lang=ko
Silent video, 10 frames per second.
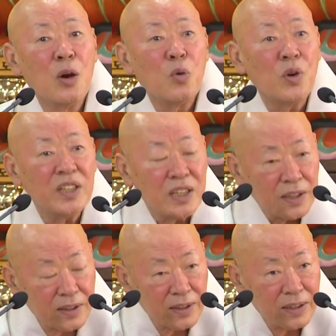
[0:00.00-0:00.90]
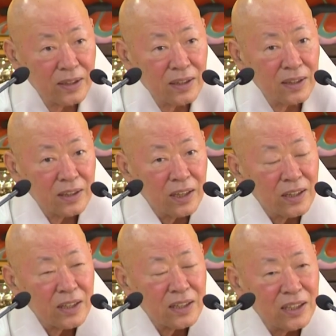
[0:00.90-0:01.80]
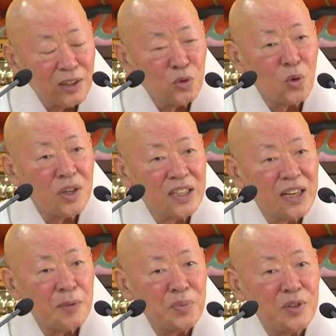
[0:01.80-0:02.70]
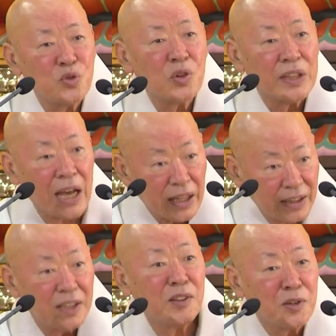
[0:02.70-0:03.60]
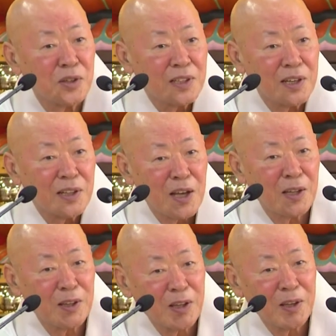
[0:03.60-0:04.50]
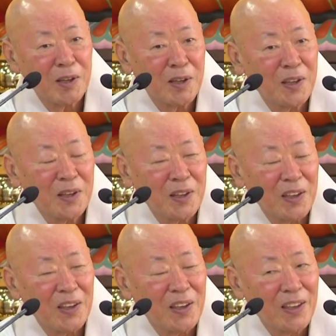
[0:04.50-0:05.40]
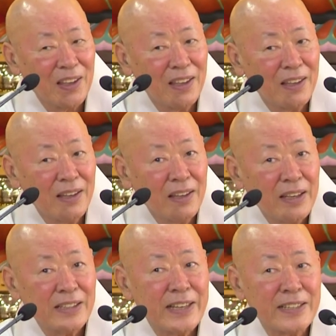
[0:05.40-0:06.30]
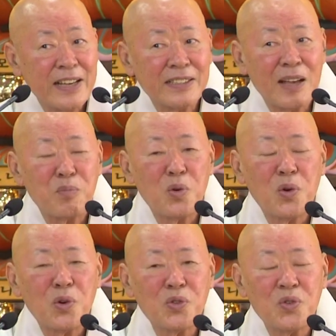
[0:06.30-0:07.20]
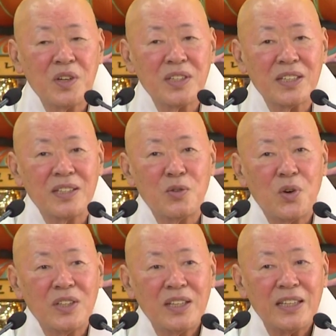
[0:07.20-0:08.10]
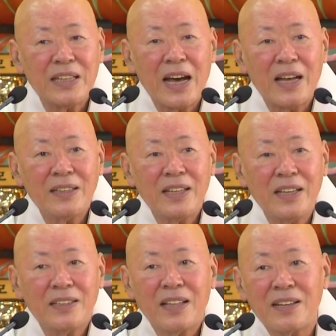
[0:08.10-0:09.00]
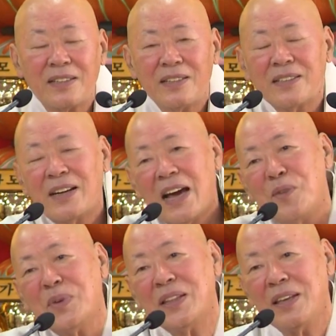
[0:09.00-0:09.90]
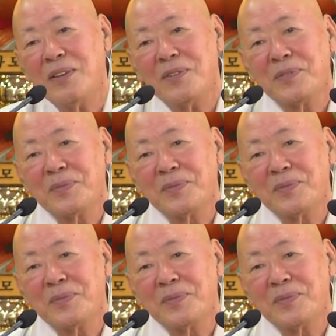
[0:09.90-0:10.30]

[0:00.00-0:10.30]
원인은 더큰 원인의 비중은 나한테 있는 거잖아, 나한테. 예. 이 세상사 모든 것이 그 원인이 나한테 있다는 것을 알면 돼요.